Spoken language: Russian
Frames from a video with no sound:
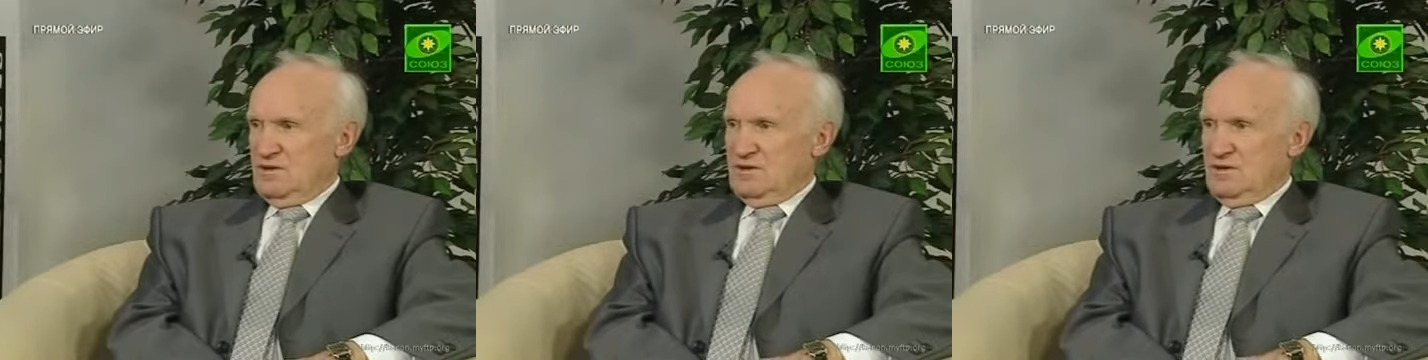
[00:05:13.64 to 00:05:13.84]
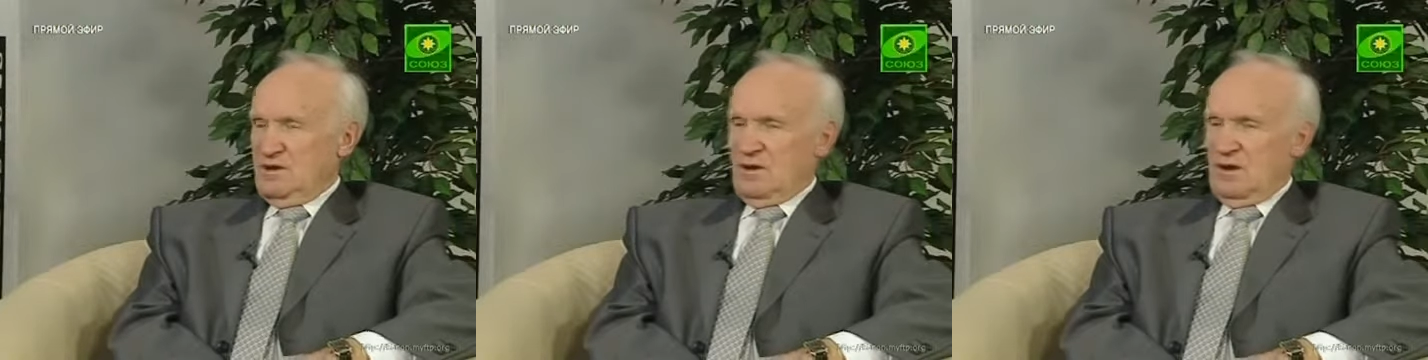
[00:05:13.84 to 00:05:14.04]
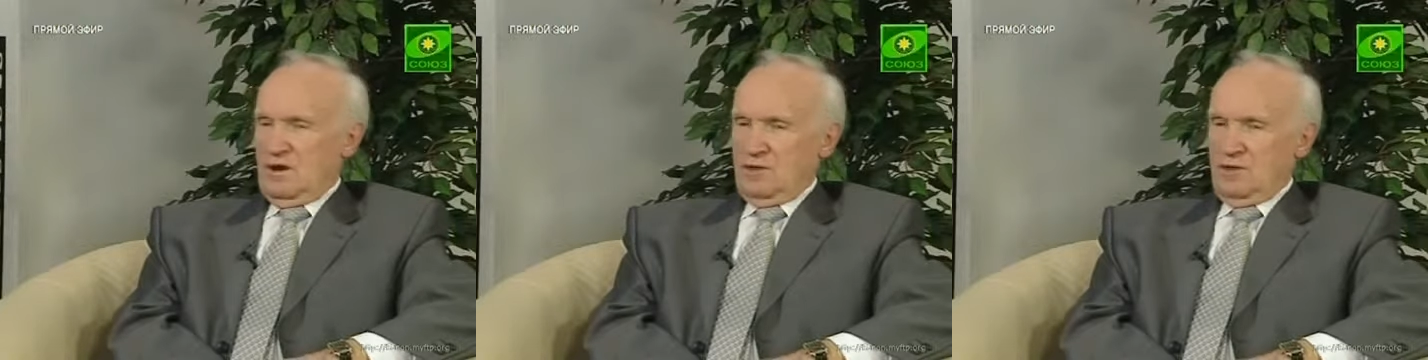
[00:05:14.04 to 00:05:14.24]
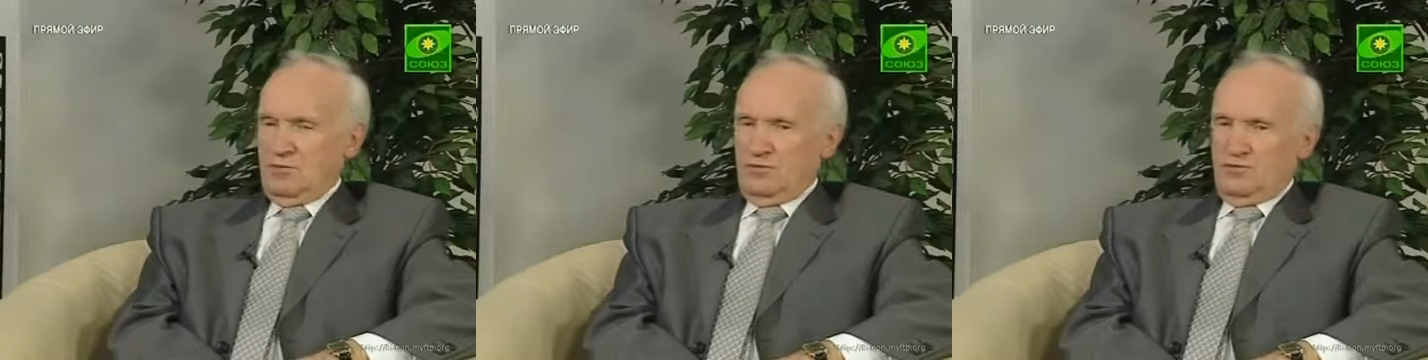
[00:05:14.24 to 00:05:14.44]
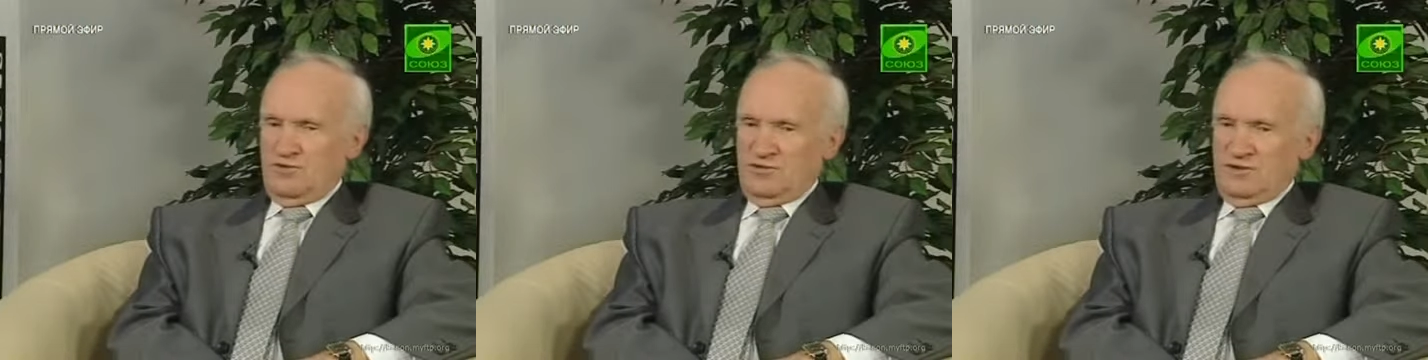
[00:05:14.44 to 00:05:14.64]
А
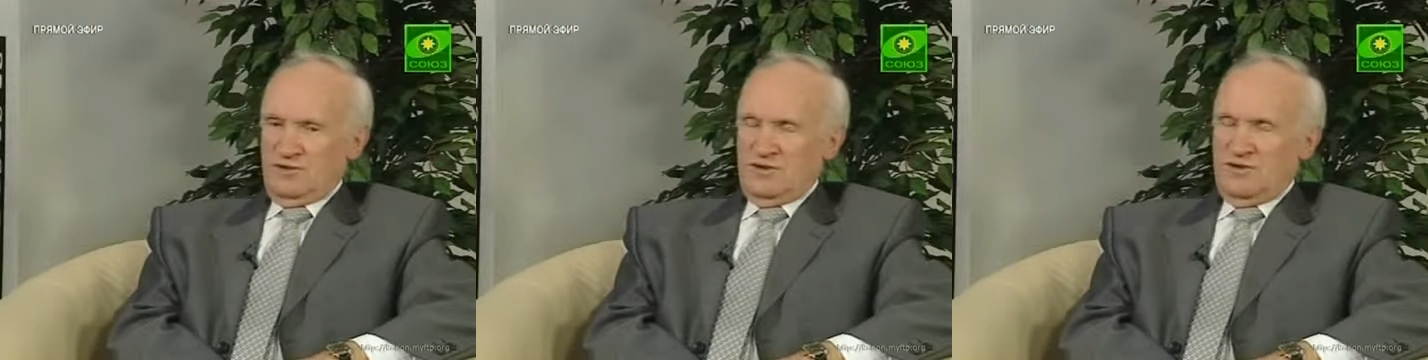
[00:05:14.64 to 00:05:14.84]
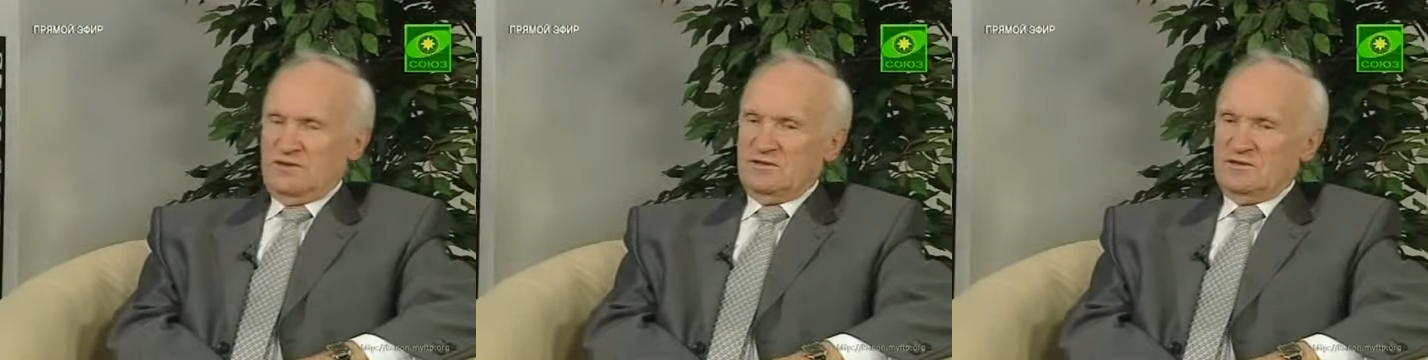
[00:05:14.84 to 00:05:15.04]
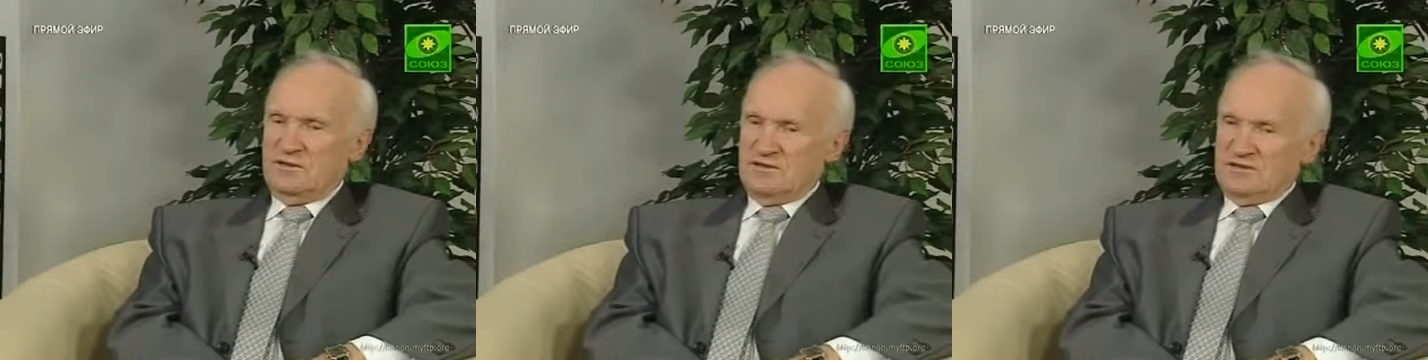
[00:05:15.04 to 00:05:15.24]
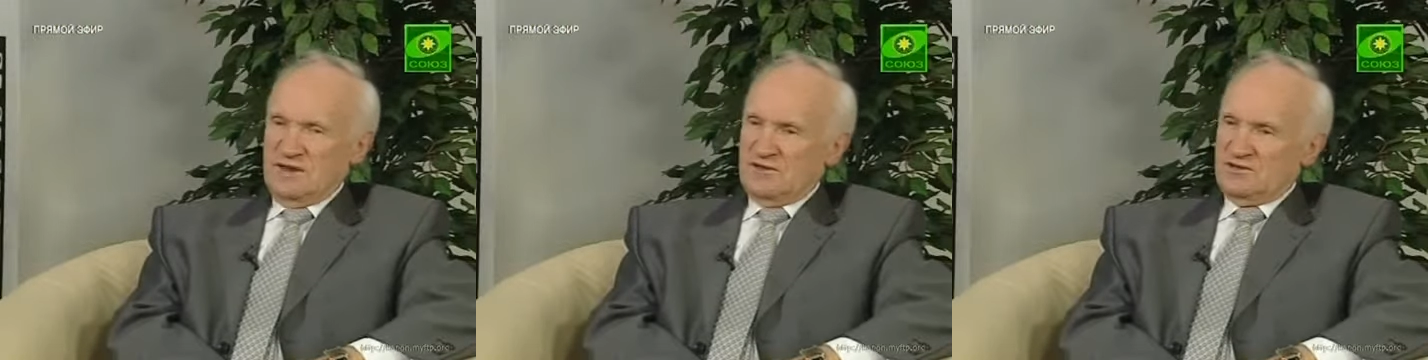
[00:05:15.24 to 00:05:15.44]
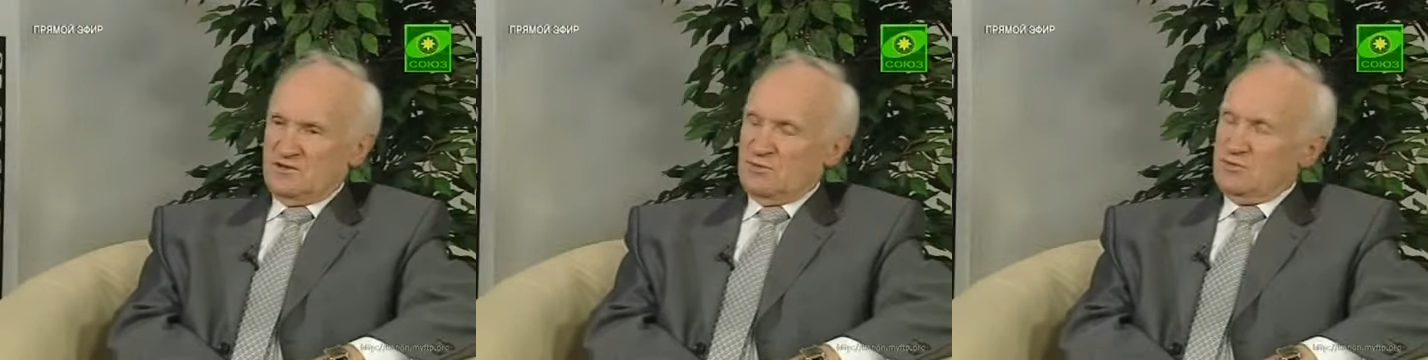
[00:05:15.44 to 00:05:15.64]
уже
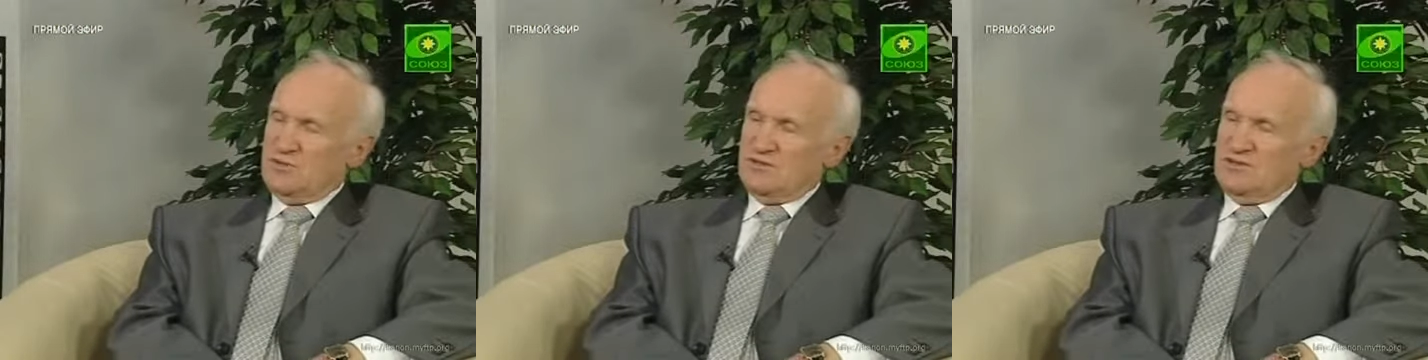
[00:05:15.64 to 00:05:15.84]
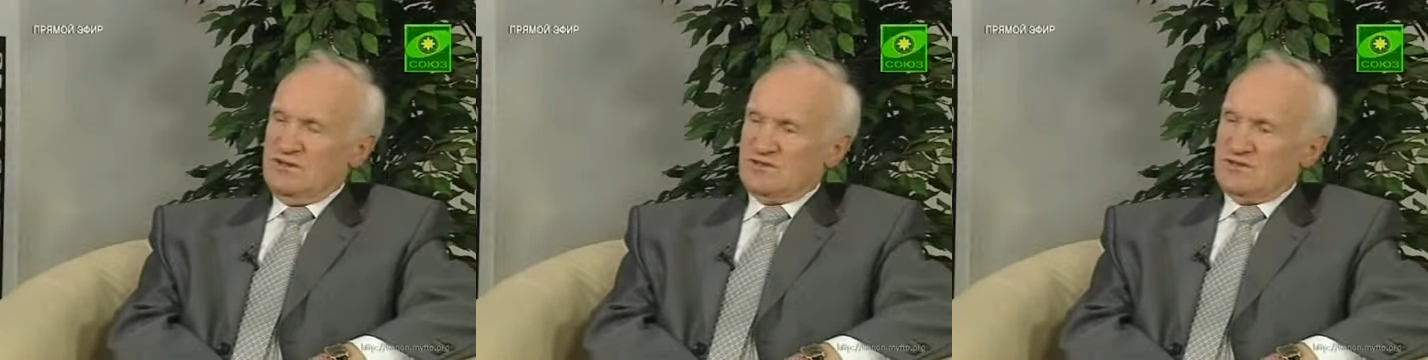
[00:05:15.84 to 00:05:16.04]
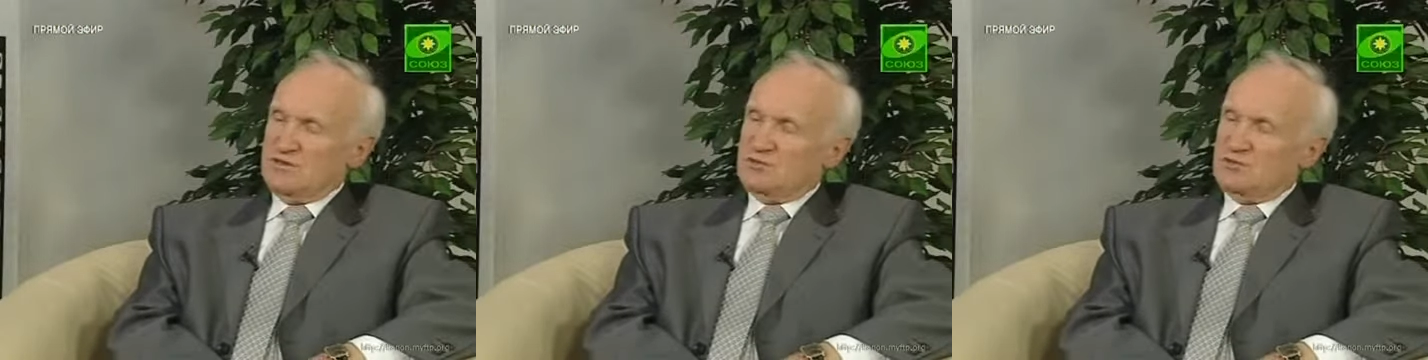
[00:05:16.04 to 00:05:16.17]
неандертальцев, верхний язык,